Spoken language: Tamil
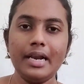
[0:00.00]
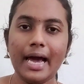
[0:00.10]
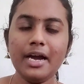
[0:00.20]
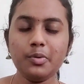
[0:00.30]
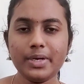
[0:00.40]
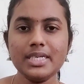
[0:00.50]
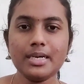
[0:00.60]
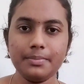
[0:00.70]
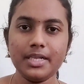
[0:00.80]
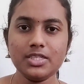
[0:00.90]
லாங்குவேஜ்
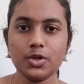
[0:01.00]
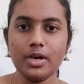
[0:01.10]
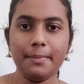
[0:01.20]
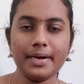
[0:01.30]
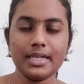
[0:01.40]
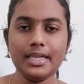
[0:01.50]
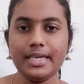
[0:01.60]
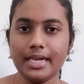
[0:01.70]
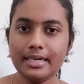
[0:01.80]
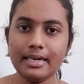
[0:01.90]
அப்படின்னு சொல்லப்படுறது
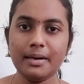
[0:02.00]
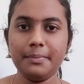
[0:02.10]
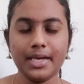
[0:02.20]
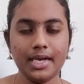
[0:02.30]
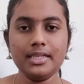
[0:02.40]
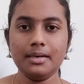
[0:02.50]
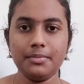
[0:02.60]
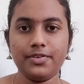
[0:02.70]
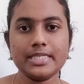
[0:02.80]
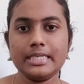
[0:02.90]
என்ன அப்படிங்கறத
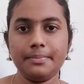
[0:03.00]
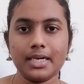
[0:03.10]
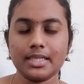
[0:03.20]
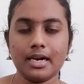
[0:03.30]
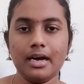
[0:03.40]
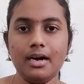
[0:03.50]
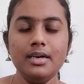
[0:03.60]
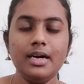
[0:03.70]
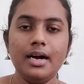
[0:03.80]
நம்ம ஃபர்ஸ்ட் பாத்துடலாம்